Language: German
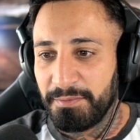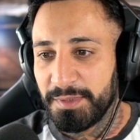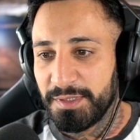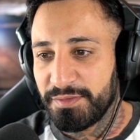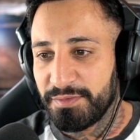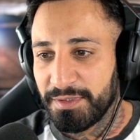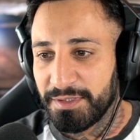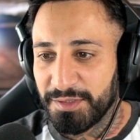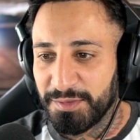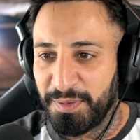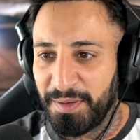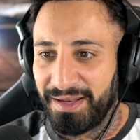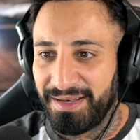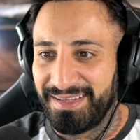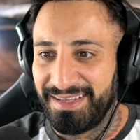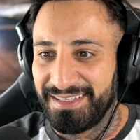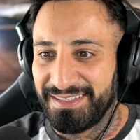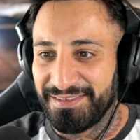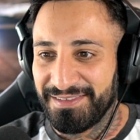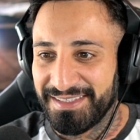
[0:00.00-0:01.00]
Bin ich mal gespannt,
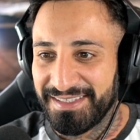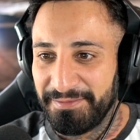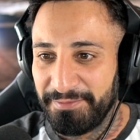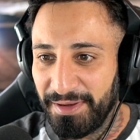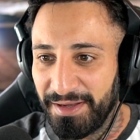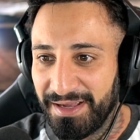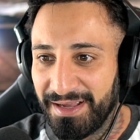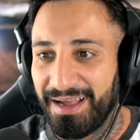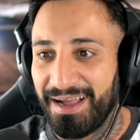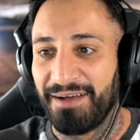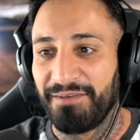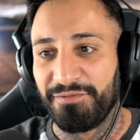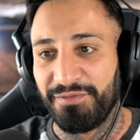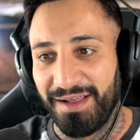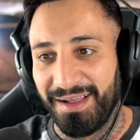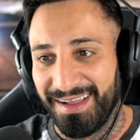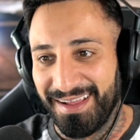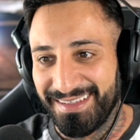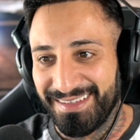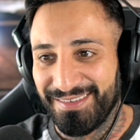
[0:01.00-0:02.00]
jetzt, was die machen. Ah,
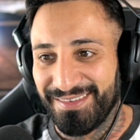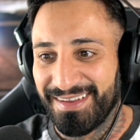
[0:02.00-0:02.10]
Fahrrad,